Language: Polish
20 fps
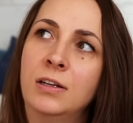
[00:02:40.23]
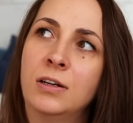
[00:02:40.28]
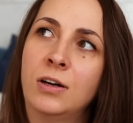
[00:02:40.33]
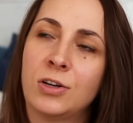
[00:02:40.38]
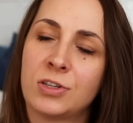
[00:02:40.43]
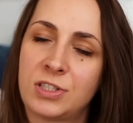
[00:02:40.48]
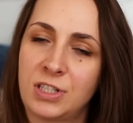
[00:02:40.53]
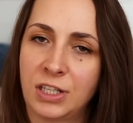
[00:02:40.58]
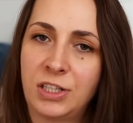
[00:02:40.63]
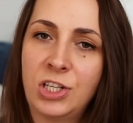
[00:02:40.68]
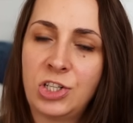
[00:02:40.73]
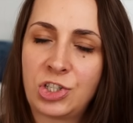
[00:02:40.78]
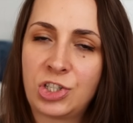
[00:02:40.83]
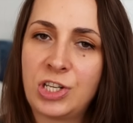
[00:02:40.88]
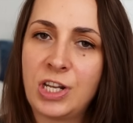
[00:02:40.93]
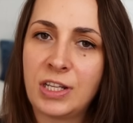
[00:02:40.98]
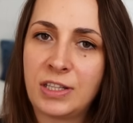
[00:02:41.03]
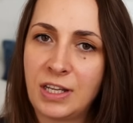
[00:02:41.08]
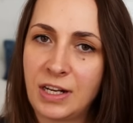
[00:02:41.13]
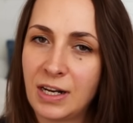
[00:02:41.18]

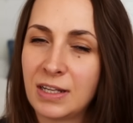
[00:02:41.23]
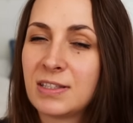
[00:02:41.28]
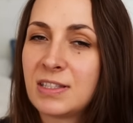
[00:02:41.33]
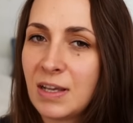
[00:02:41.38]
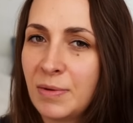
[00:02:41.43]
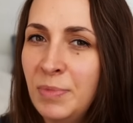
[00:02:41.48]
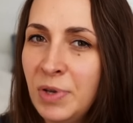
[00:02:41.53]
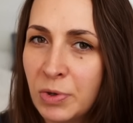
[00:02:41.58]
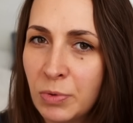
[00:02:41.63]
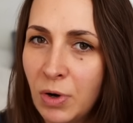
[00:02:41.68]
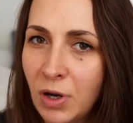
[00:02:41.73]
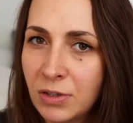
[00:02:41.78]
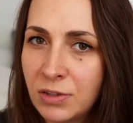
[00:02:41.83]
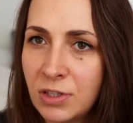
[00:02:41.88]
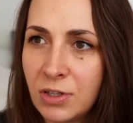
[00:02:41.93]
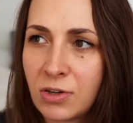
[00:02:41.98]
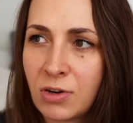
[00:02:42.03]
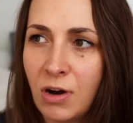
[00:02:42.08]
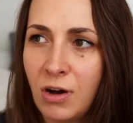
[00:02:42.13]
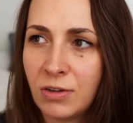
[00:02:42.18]
ostatecznie te ręce myło,
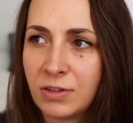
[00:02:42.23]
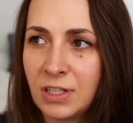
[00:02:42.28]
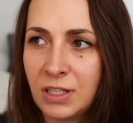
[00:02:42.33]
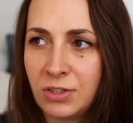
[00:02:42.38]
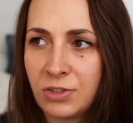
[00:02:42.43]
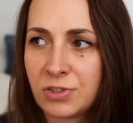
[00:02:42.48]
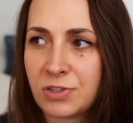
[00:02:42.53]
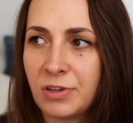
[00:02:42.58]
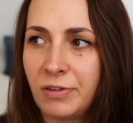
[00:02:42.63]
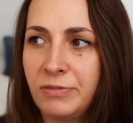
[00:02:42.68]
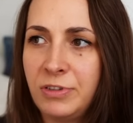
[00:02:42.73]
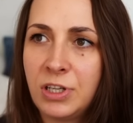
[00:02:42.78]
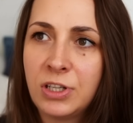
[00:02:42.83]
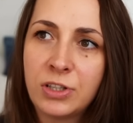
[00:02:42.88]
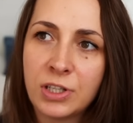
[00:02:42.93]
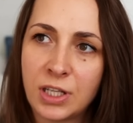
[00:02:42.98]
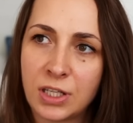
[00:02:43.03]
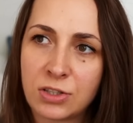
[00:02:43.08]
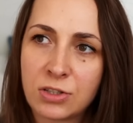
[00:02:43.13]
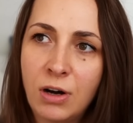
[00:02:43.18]
tylko ten dozownik
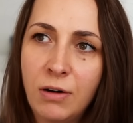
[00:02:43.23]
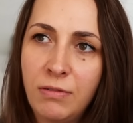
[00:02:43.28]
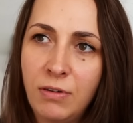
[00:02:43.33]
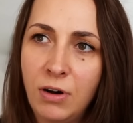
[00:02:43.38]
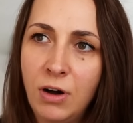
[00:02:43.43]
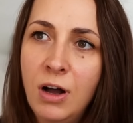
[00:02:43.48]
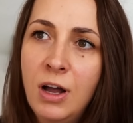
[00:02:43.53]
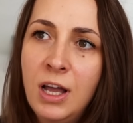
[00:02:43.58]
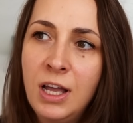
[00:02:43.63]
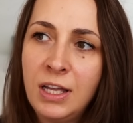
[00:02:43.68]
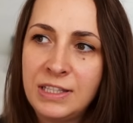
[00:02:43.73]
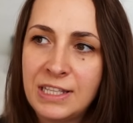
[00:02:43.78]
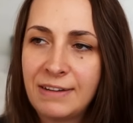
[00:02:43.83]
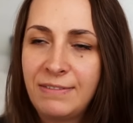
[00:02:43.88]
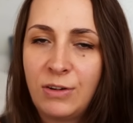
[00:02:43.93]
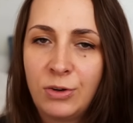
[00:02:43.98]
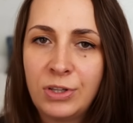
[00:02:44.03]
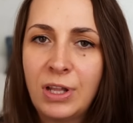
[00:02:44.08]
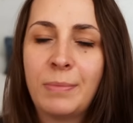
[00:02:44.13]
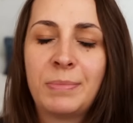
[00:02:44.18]
dodatkowo
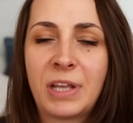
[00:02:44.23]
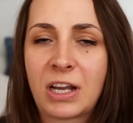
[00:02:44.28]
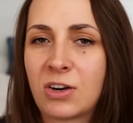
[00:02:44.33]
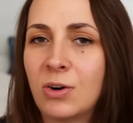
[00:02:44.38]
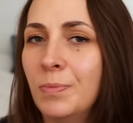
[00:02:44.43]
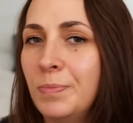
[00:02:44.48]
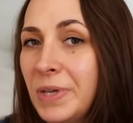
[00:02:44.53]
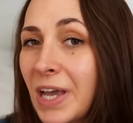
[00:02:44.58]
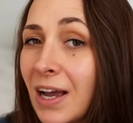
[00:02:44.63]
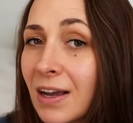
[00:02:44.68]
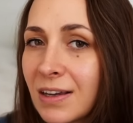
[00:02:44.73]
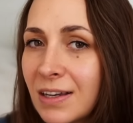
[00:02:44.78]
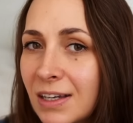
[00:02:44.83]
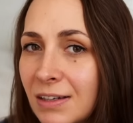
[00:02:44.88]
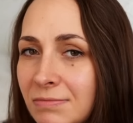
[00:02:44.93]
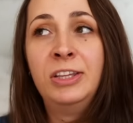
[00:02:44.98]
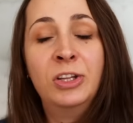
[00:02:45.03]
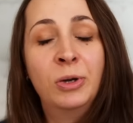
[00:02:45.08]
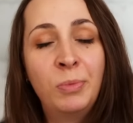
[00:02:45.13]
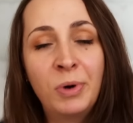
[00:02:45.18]
dawał nam taką piankę.
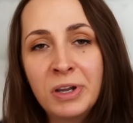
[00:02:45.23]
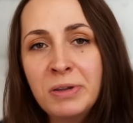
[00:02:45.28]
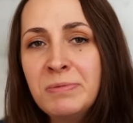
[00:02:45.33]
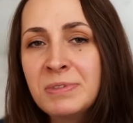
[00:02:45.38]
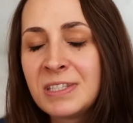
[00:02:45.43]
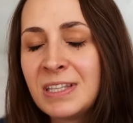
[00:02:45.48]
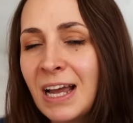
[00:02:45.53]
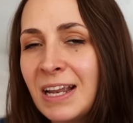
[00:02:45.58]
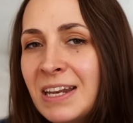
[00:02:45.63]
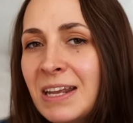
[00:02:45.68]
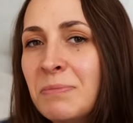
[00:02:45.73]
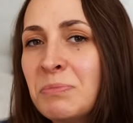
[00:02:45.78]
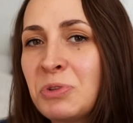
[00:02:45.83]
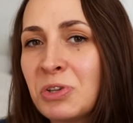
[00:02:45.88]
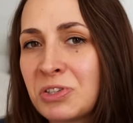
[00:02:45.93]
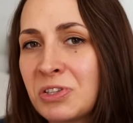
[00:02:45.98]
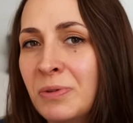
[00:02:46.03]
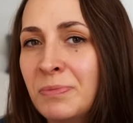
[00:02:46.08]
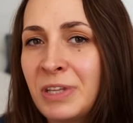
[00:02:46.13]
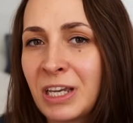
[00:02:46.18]
No moim zdaniem to
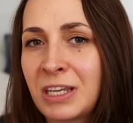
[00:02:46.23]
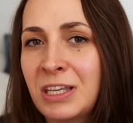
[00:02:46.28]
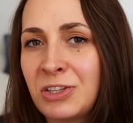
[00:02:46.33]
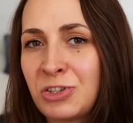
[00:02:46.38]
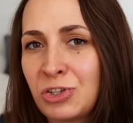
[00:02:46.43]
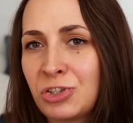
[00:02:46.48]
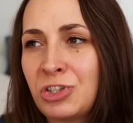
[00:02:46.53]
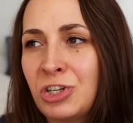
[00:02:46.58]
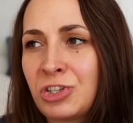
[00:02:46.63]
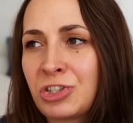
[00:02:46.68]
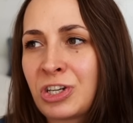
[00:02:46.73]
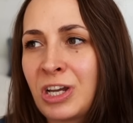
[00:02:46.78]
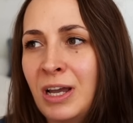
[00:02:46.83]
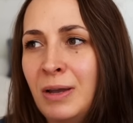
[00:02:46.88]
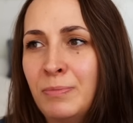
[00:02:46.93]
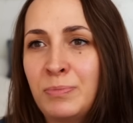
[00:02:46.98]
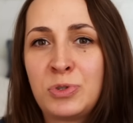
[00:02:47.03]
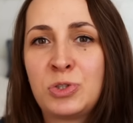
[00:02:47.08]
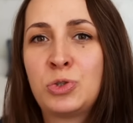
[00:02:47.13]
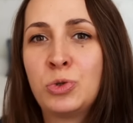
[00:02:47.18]
są takie
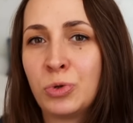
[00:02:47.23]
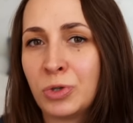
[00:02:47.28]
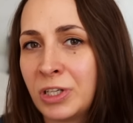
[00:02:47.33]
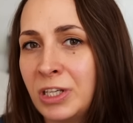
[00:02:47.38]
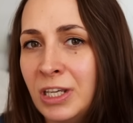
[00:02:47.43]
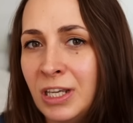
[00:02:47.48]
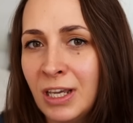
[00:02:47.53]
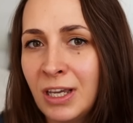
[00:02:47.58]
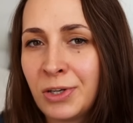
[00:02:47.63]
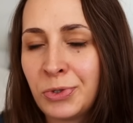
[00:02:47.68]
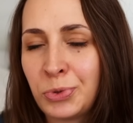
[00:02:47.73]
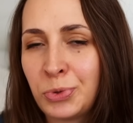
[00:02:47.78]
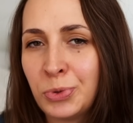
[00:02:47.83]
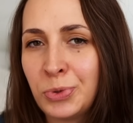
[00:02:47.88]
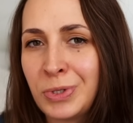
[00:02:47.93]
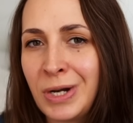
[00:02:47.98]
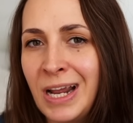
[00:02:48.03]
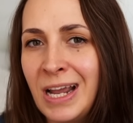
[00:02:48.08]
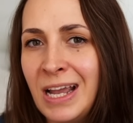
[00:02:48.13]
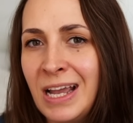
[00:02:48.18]
troszeczkę bzdurki,
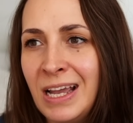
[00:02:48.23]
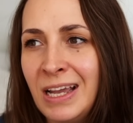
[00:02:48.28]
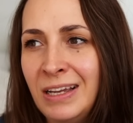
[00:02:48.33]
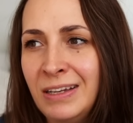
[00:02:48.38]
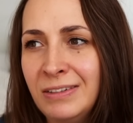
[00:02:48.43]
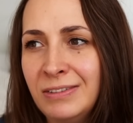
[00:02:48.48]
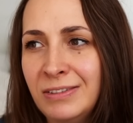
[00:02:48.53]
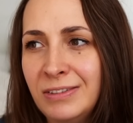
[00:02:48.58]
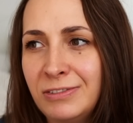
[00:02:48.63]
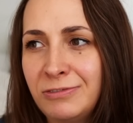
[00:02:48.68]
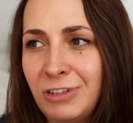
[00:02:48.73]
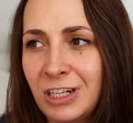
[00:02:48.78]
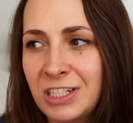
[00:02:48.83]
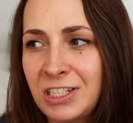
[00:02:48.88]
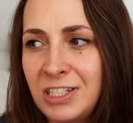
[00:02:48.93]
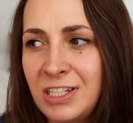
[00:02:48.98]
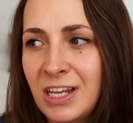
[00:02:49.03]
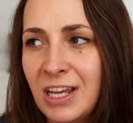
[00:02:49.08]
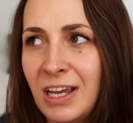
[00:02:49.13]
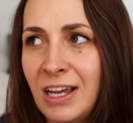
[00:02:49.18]
które
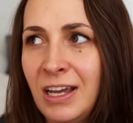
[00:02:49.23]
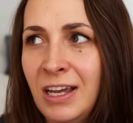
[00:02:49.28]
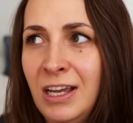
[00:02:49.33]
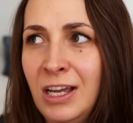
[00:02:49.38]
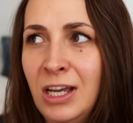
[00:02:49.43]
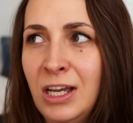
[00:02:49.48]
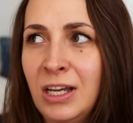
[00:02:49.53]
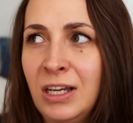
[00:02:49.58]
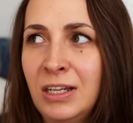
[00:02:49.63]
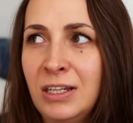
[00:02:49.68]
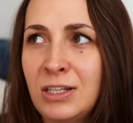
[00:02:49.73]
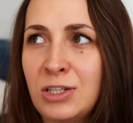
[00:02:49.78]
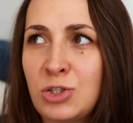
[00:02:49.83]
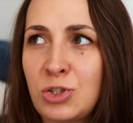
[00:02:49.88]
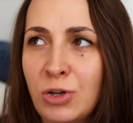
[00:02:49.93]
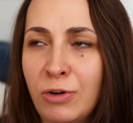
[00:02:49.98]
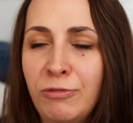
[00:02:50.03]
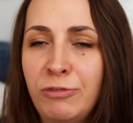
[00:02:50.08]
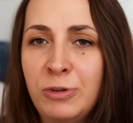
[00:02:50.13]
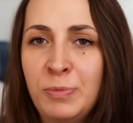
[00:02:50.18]
właśnie
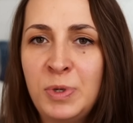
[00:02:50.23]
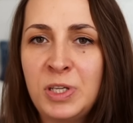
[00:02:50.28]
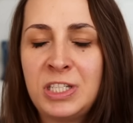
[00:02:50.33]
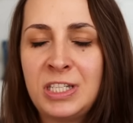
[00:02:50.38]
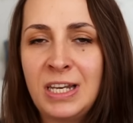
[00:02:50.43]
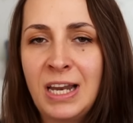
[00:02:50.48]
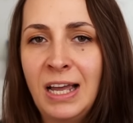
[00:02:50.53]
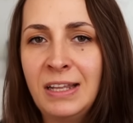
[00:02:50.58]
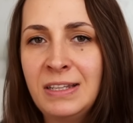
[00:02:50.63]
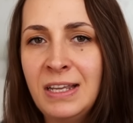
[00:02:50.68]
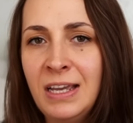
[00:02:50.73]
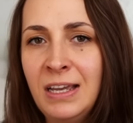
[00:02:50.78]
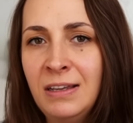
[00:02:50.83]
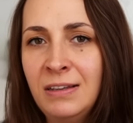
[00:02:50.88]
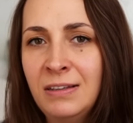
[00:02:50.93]
są wymyślane